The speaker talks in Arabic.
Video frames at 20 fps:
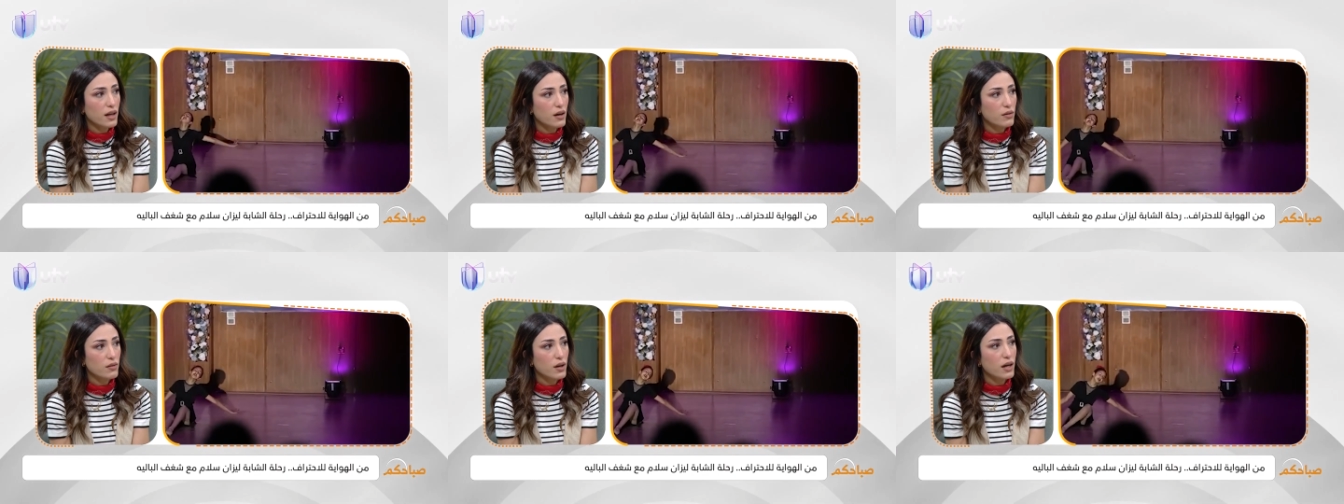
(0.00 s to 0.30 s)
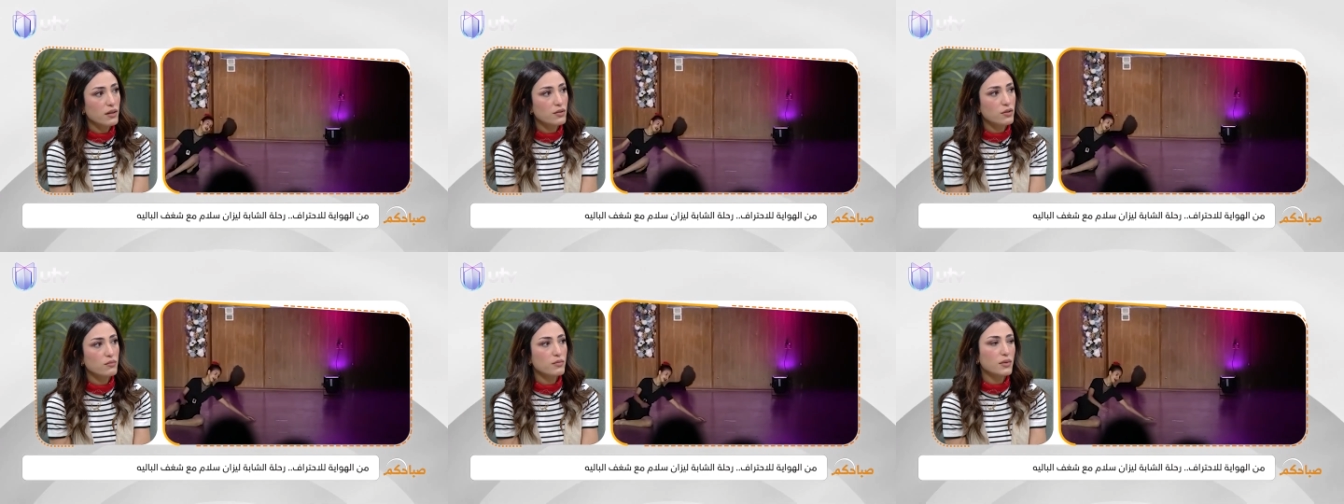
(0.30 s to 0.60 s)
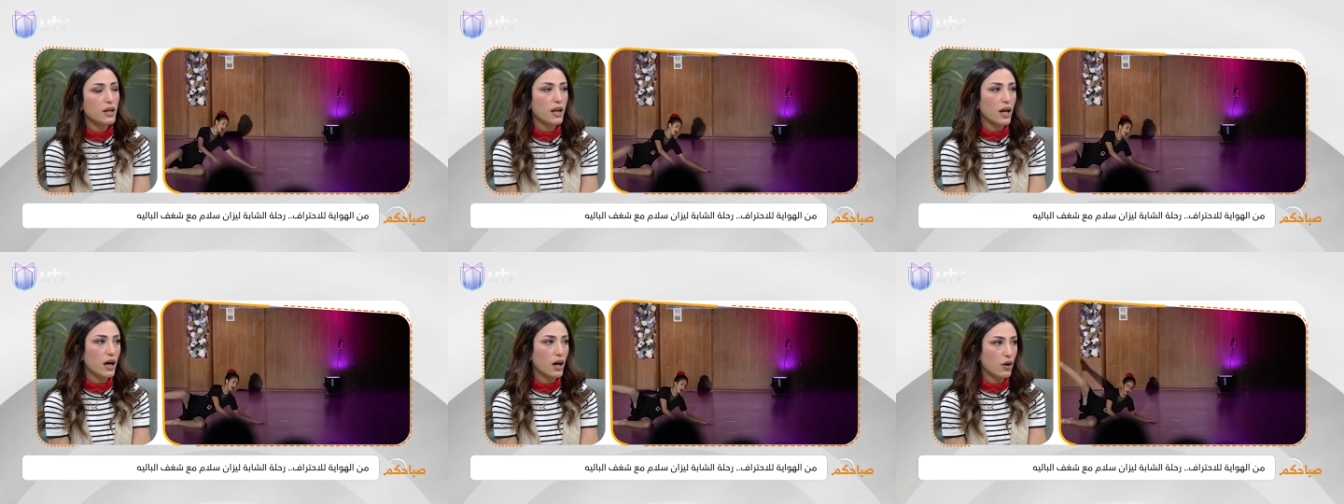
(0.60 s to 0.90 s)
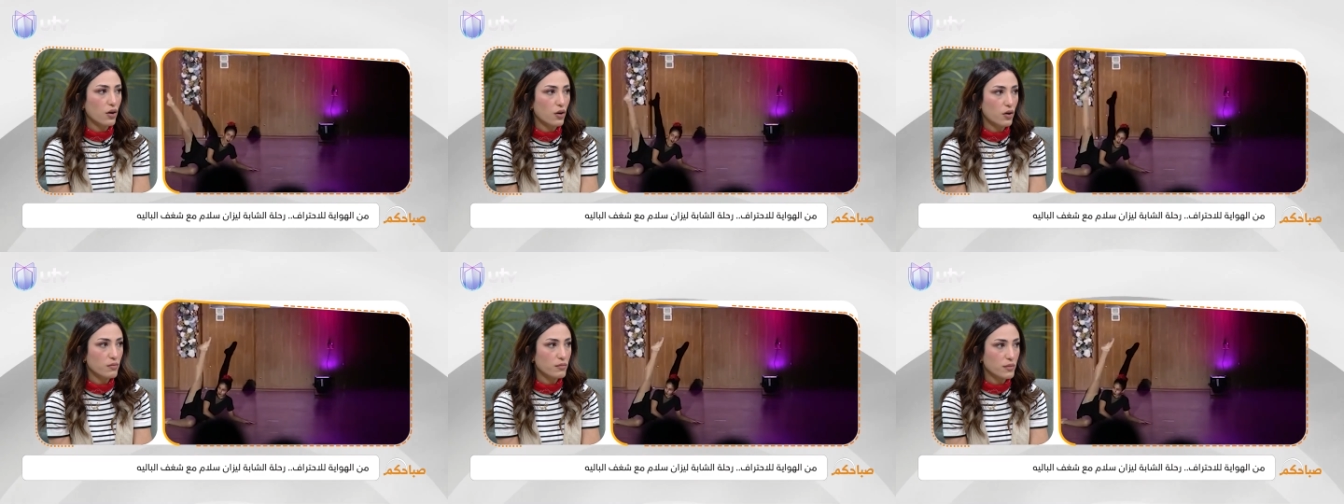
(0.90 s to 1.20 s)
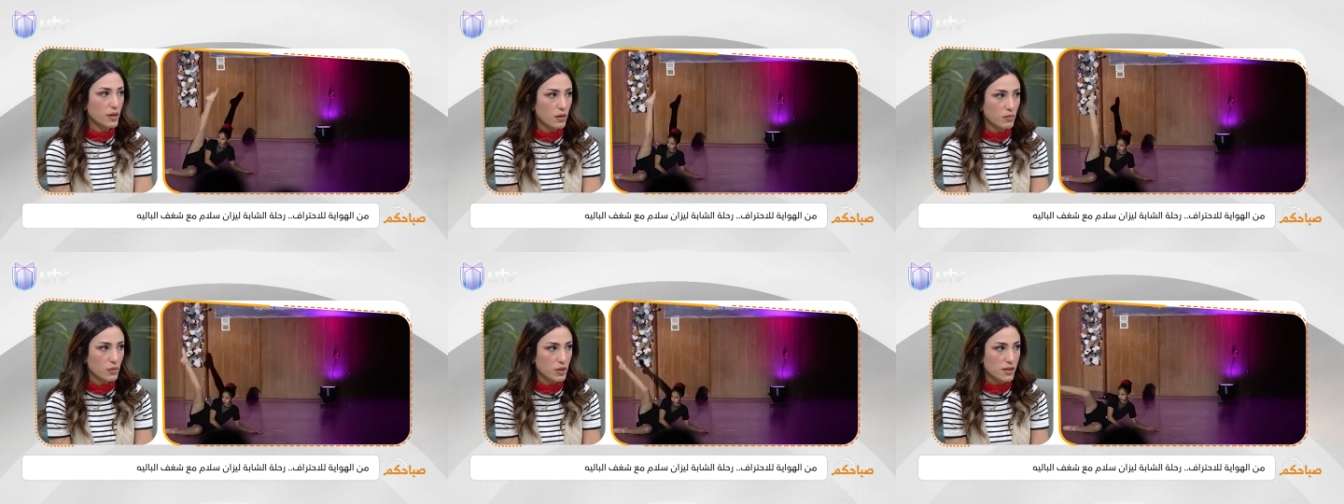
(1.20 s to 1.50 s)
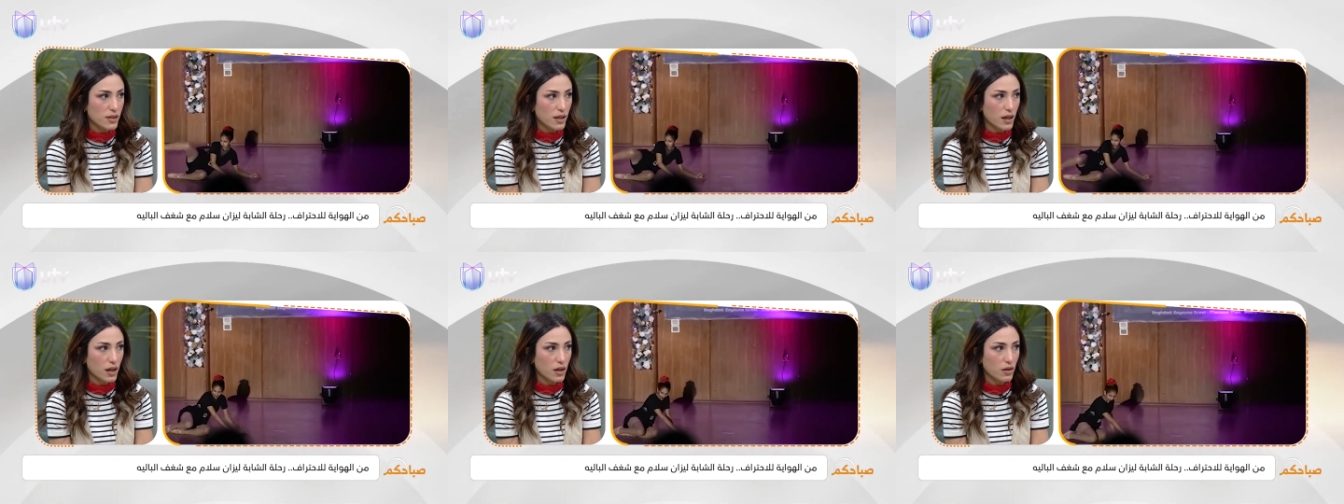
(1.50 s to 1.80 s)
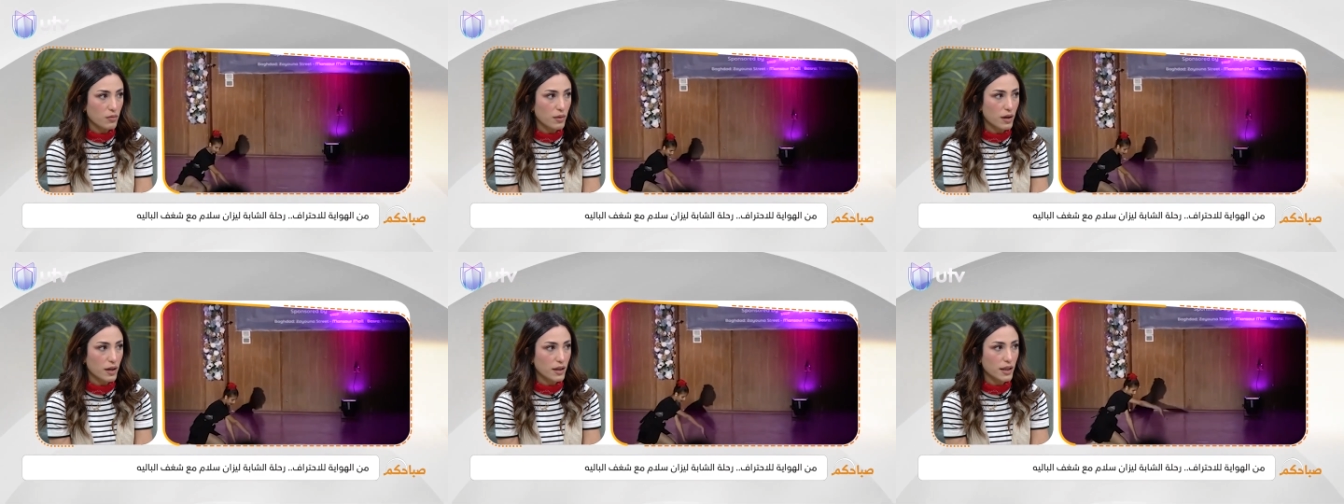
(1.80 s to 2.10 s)
اولادهم طلعوهم من الموسيقى
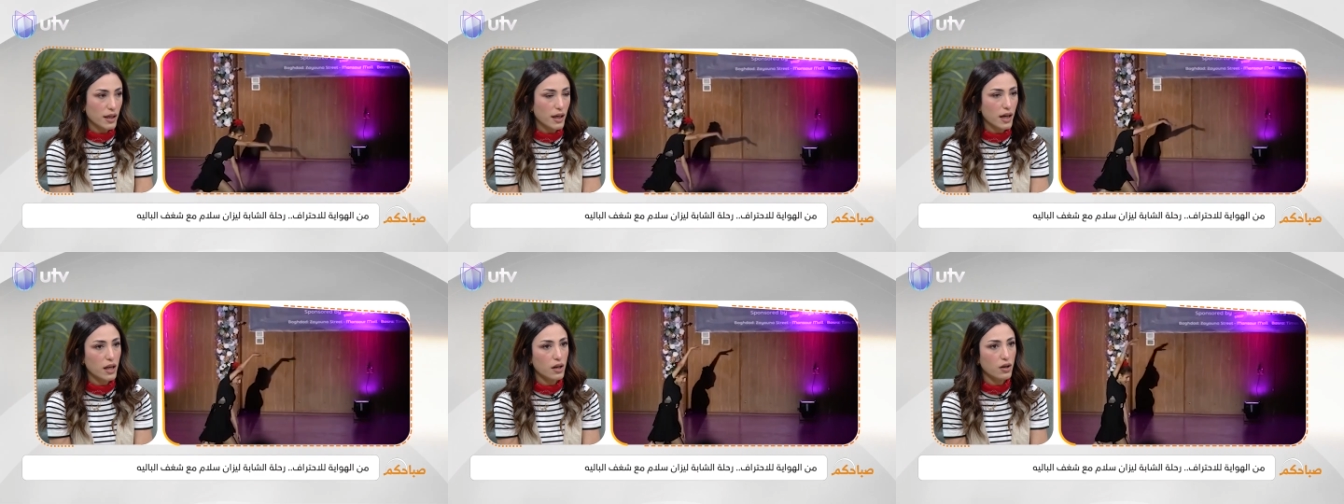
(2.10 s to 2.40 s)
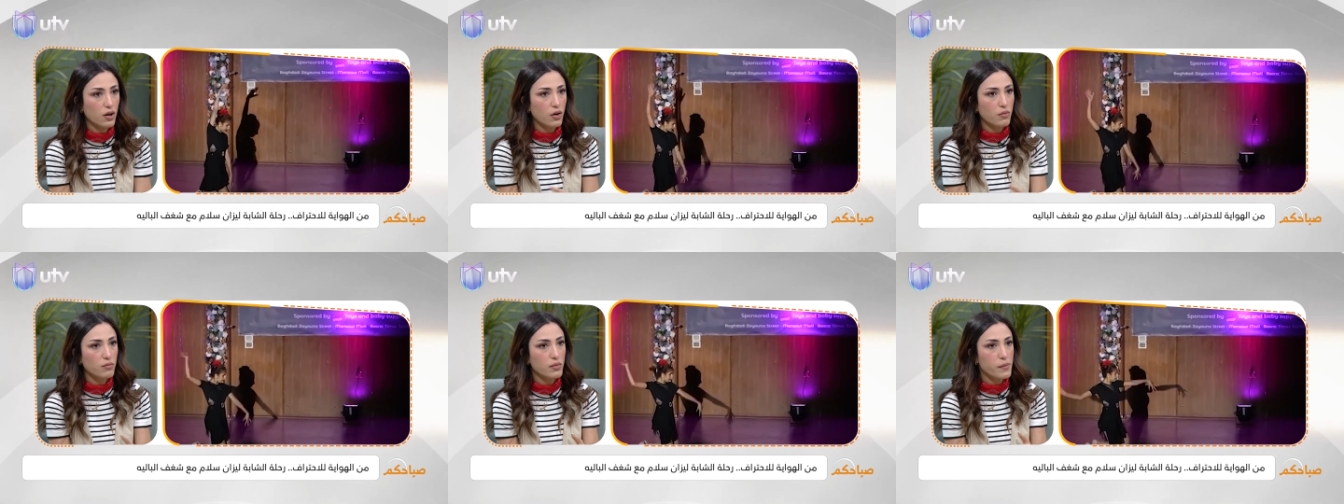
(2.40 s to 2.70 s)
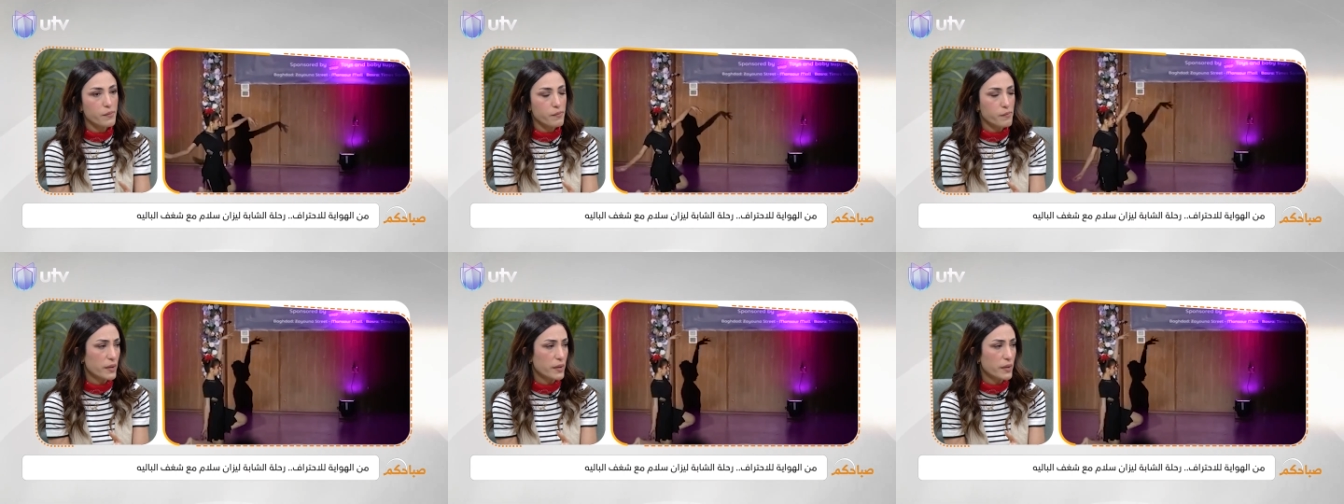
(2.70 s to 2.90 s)
وبالي خلوهم من